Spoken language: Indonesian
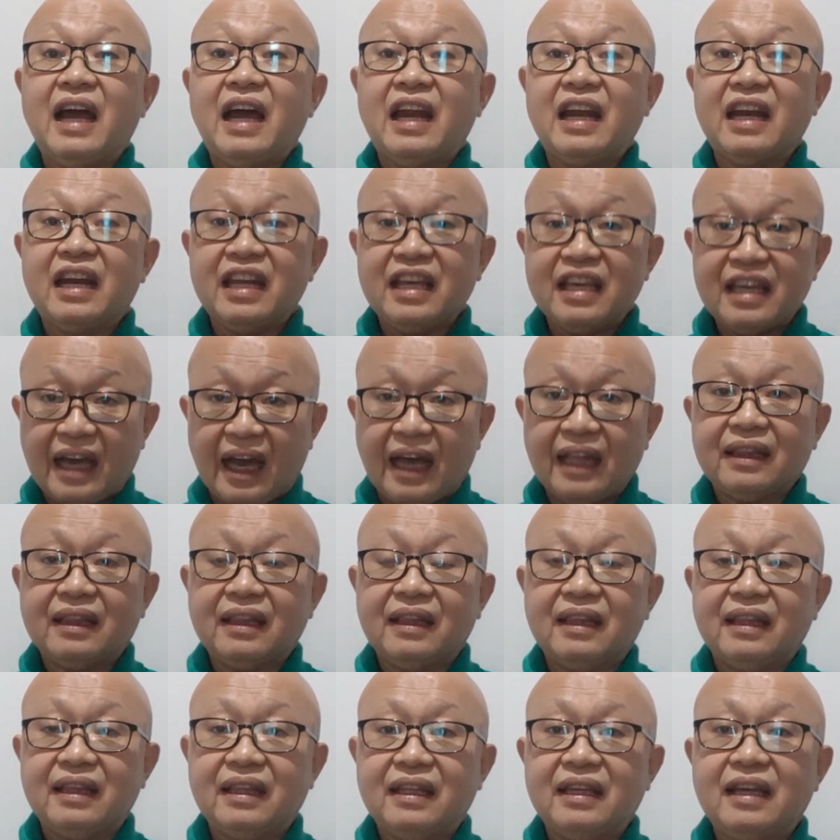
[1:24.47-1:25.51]
niat
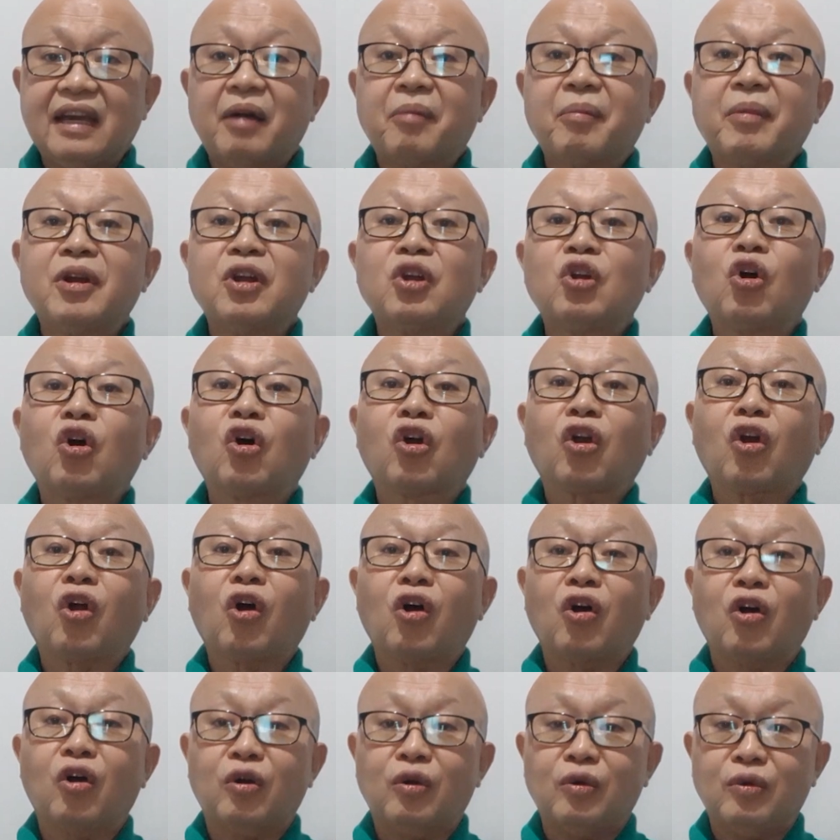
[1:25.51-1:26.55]
yang
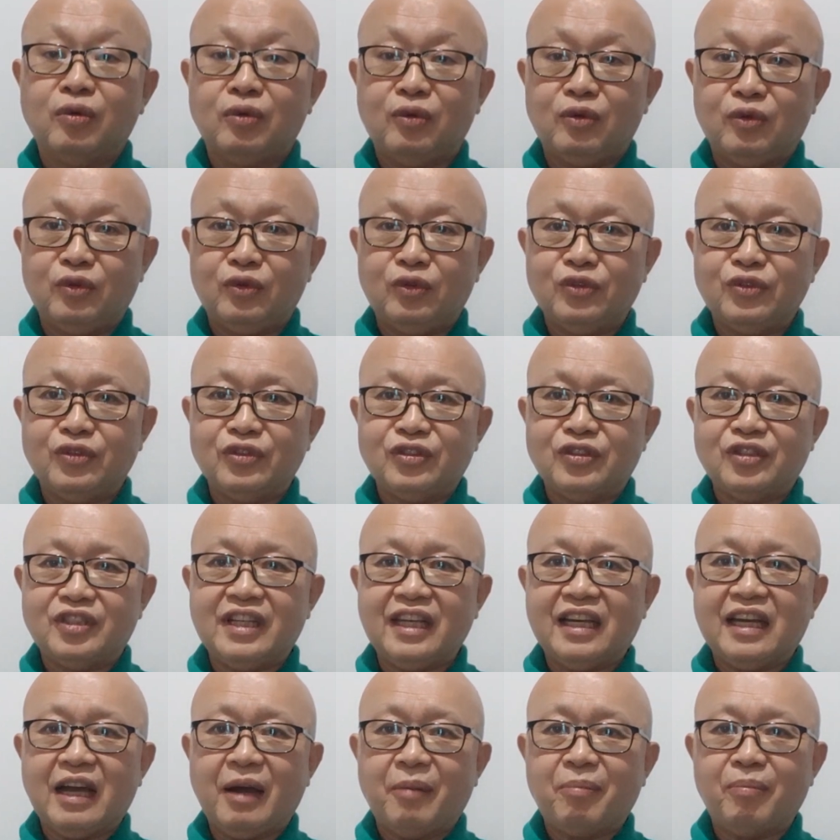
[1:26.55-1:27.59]
mendorong
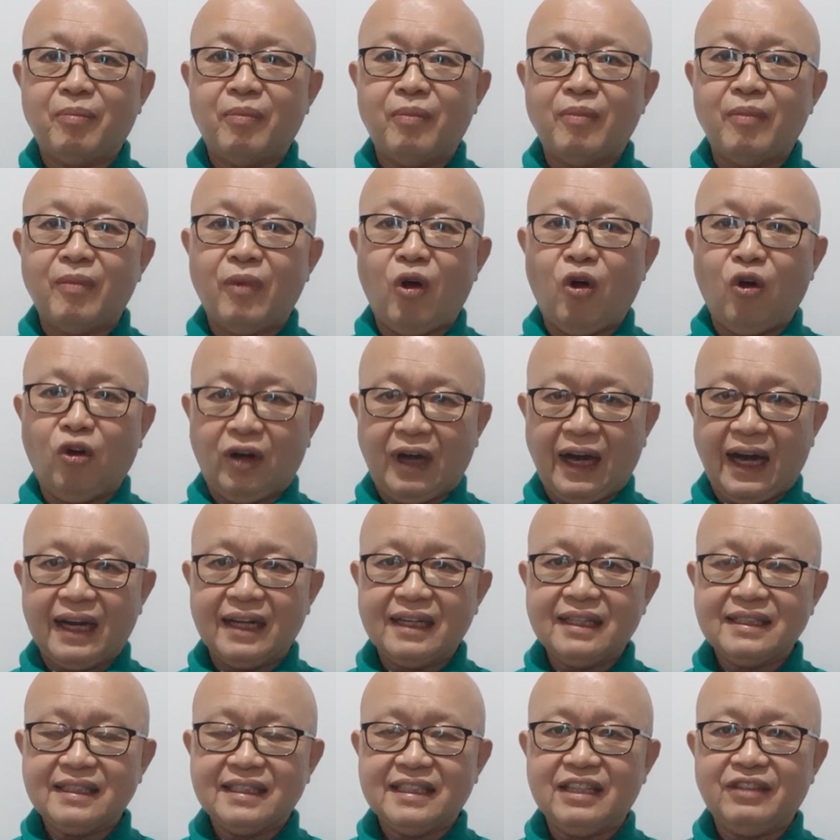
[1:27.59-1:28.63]
sikap
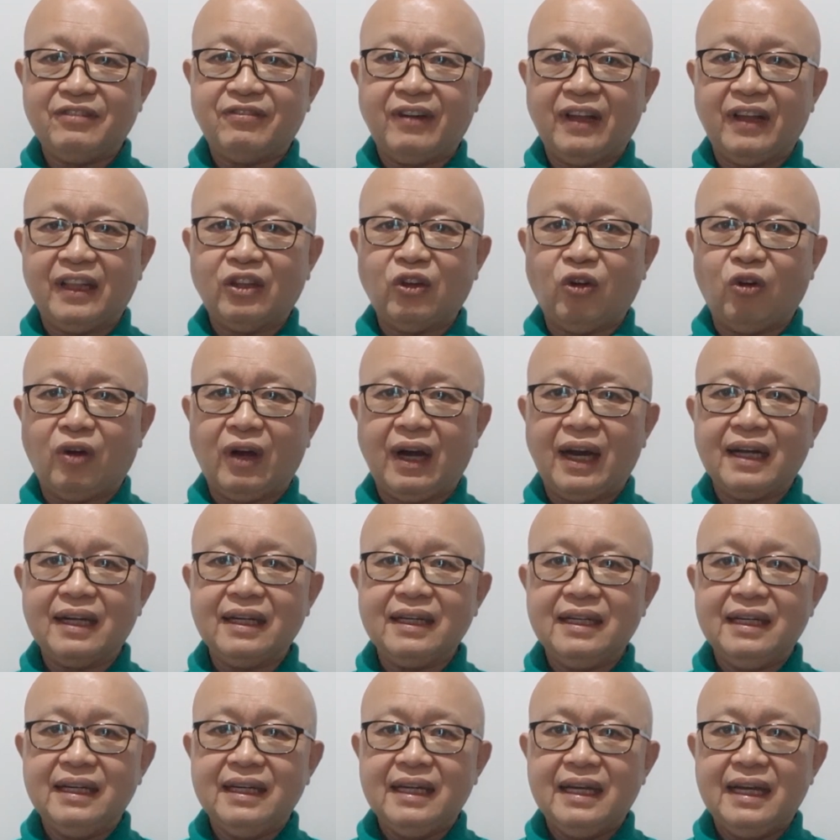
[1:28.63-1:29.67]
orang, sifat orang,
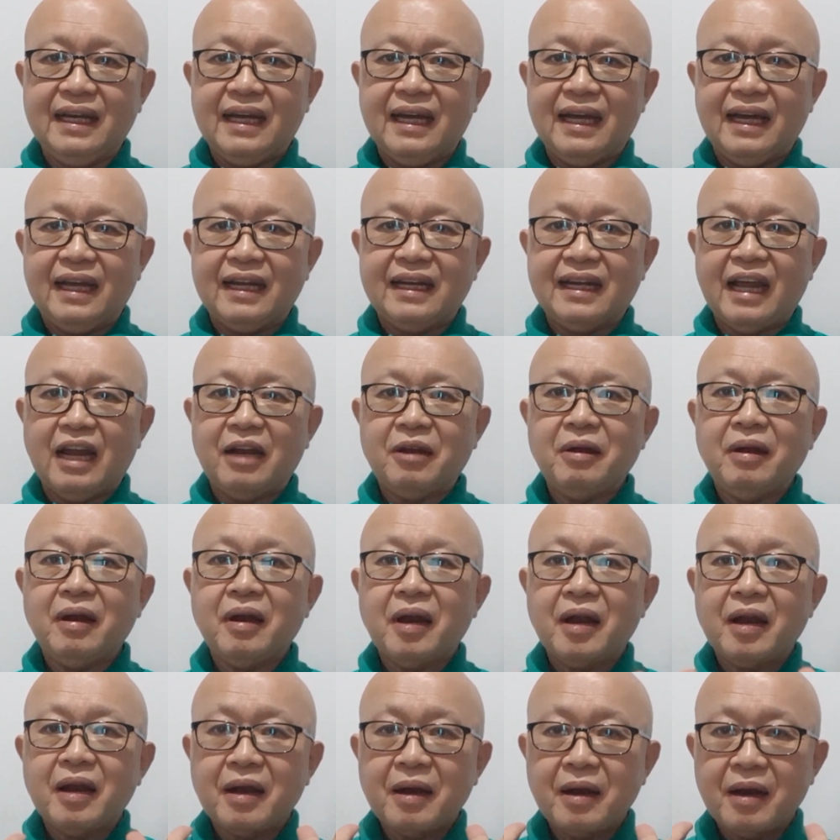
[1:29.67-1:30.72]
dan
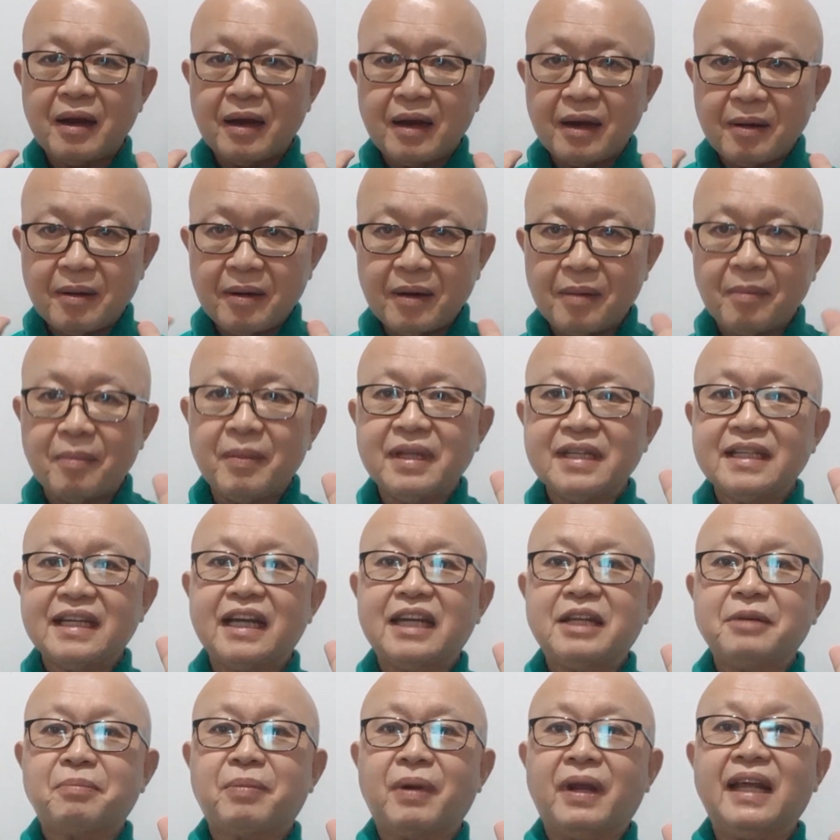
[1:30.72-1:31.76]

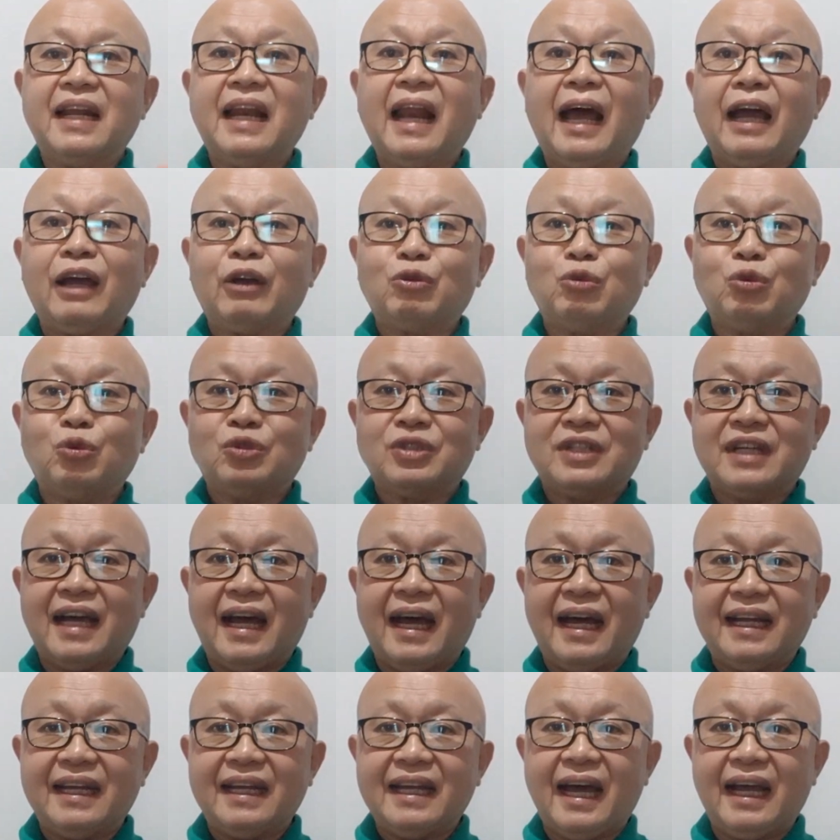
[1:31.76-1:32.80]
menjadi perilaku
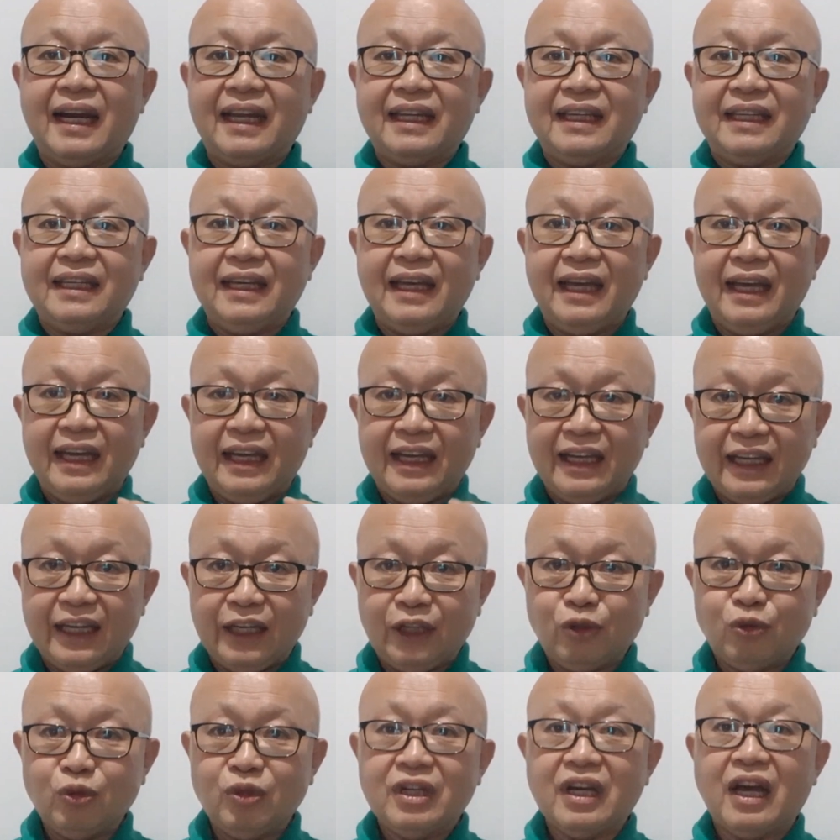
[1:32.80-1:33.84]
sehari-hari.
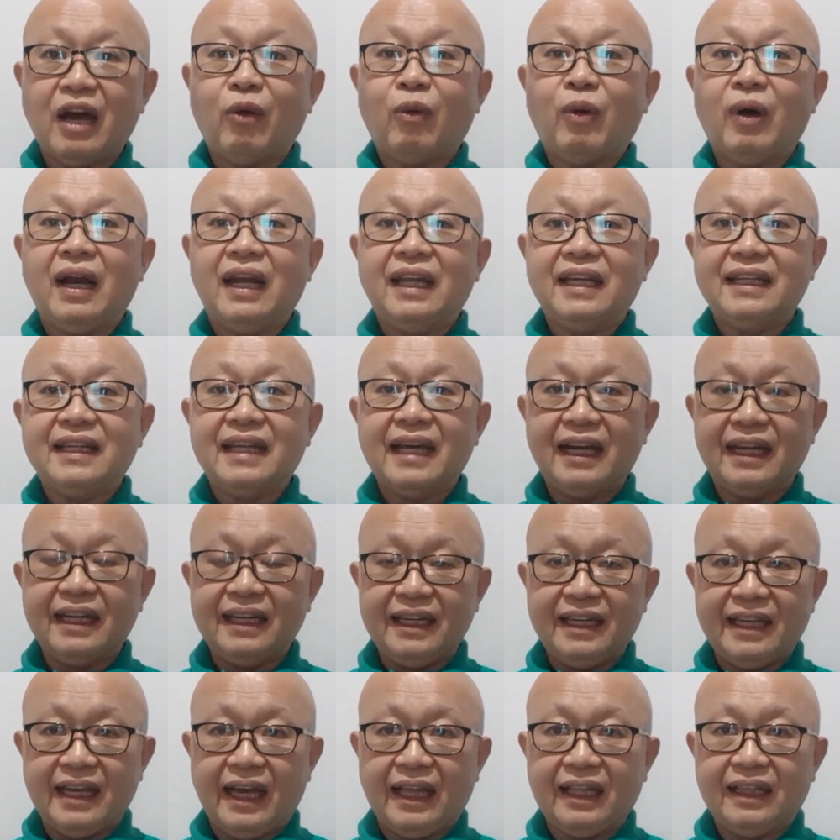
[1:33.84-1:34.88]
Itu diawali dari
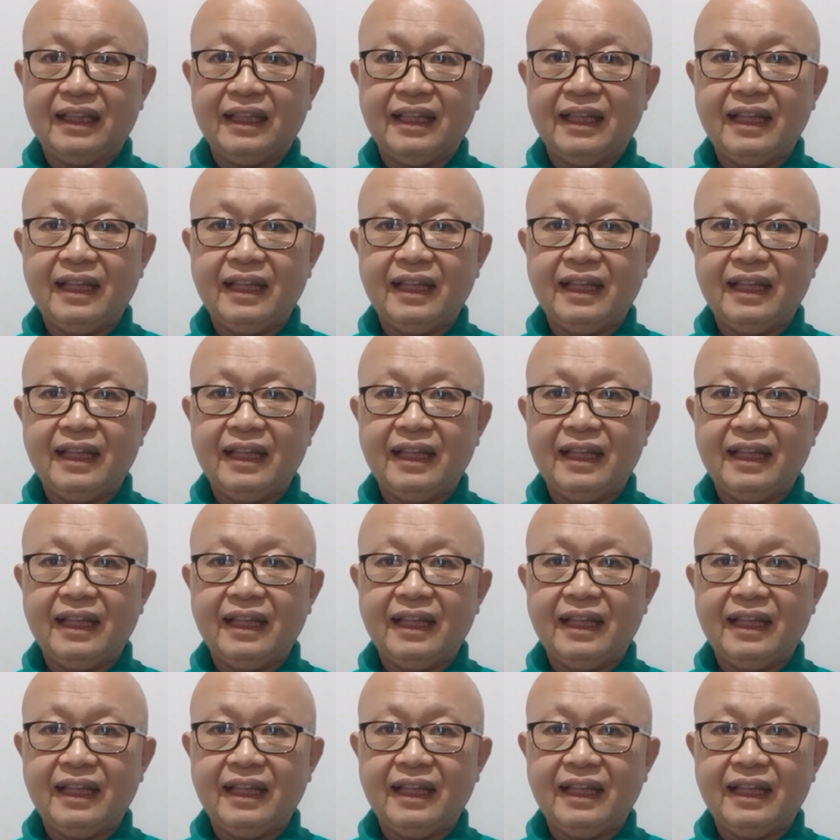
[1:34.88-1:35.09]
niat.